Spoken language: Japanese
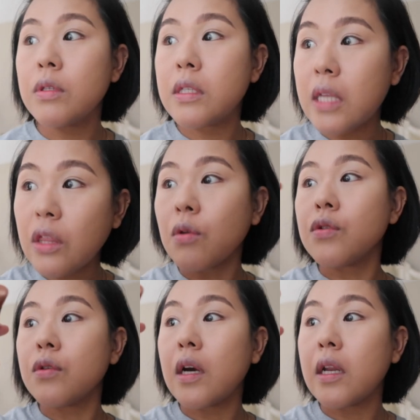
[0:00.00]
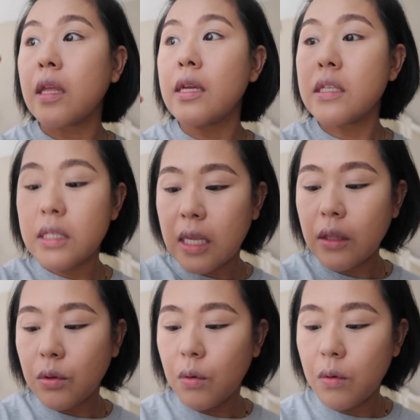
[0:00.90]
セットするからね、
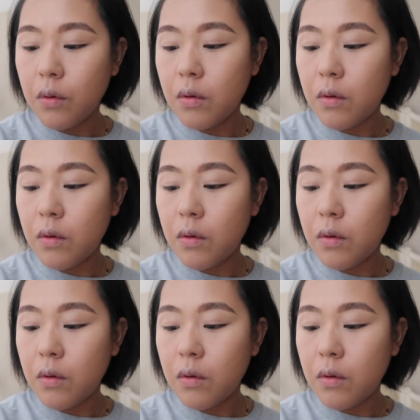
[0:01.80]
セット